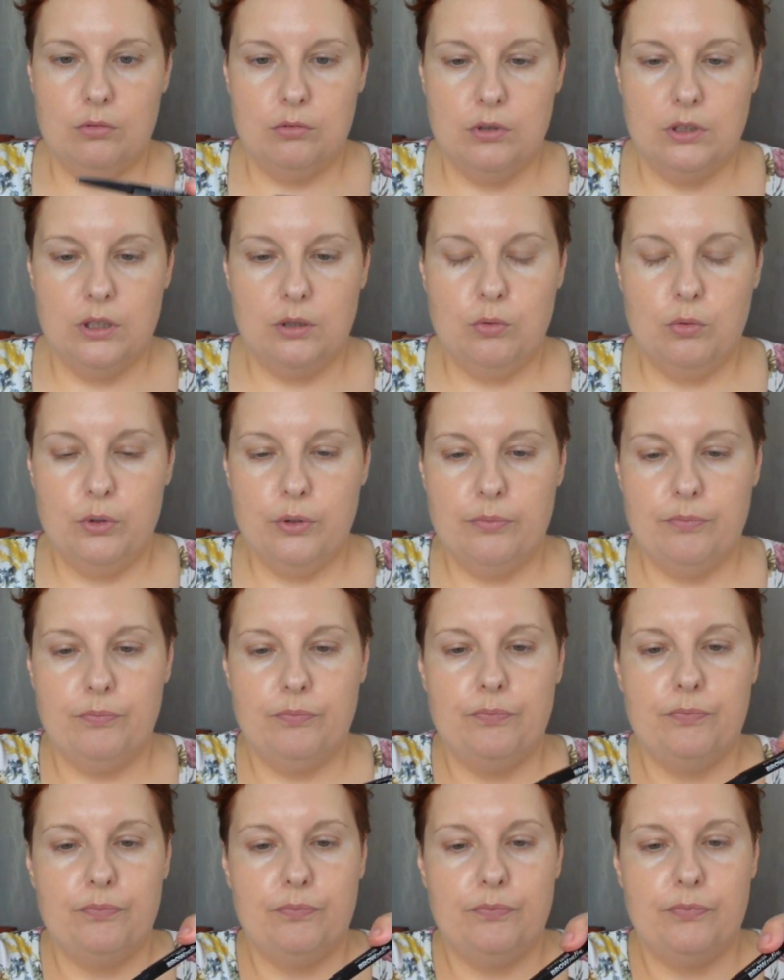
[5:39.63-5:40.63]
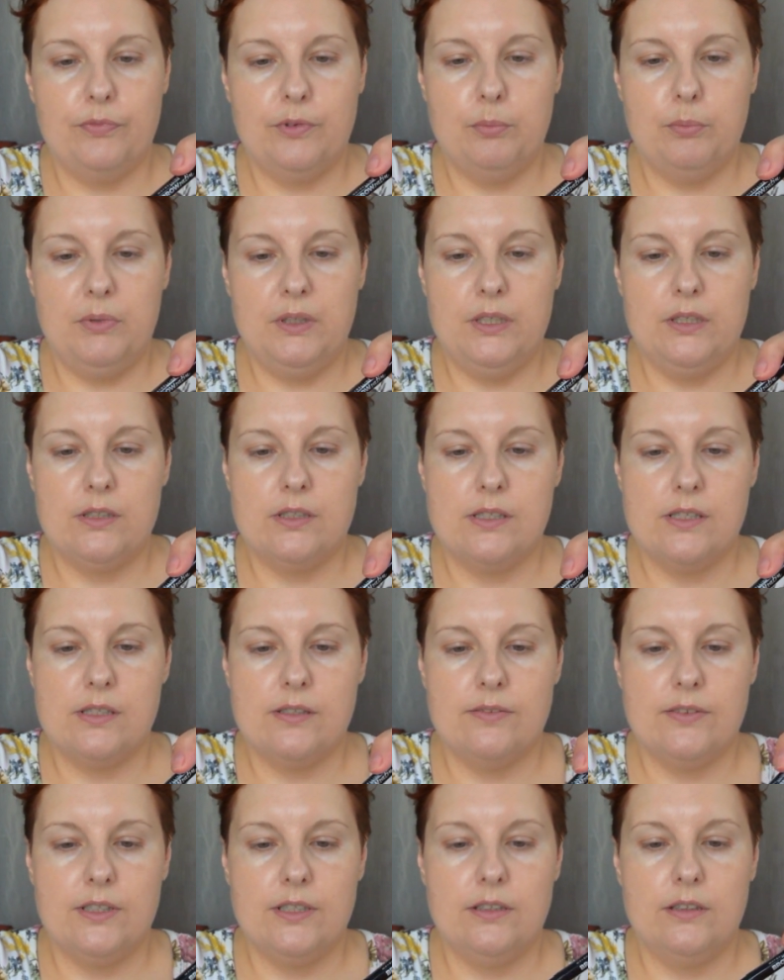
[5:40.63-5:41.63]
Он такой имеет
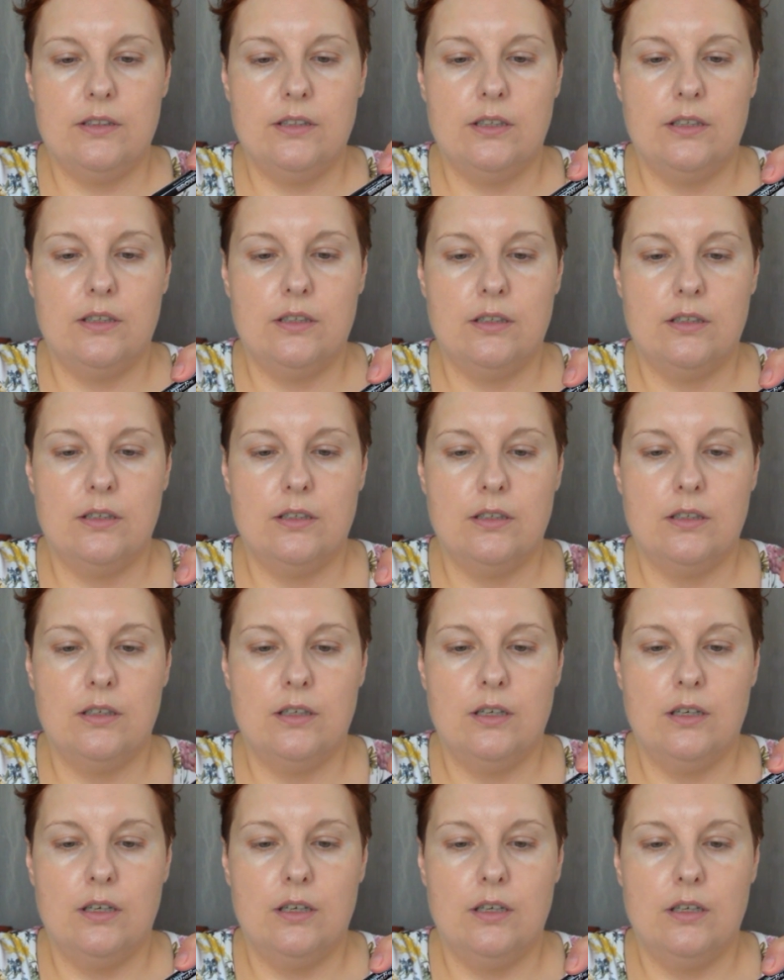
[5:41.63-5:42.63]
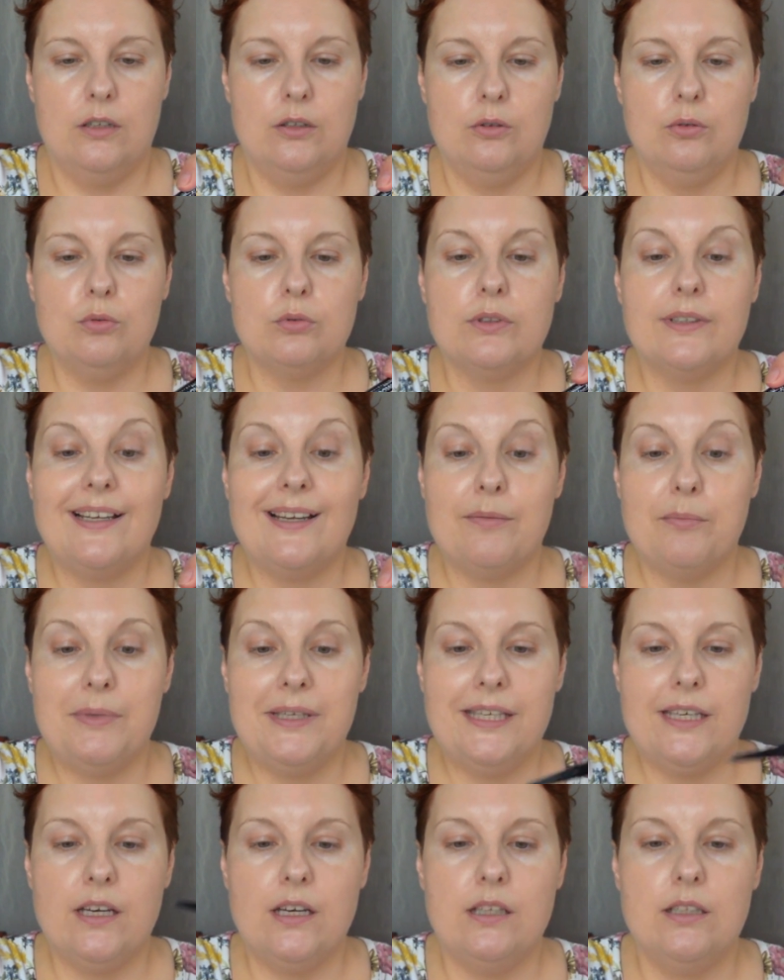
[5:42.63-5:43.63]
цвет ну, для
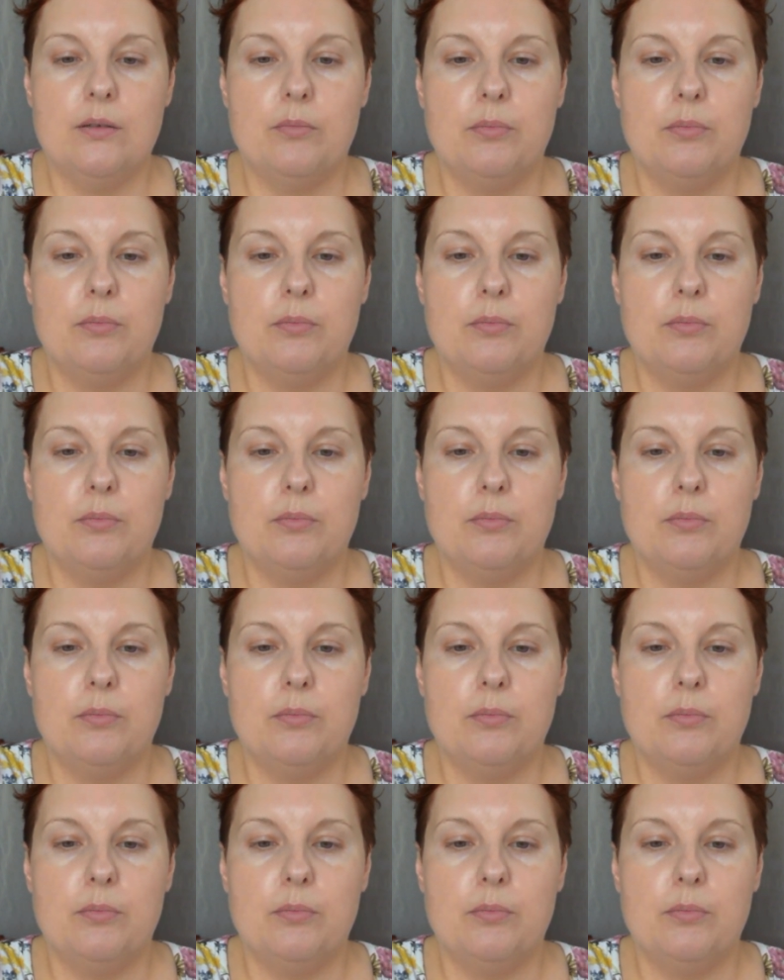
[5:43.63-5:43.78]
меня,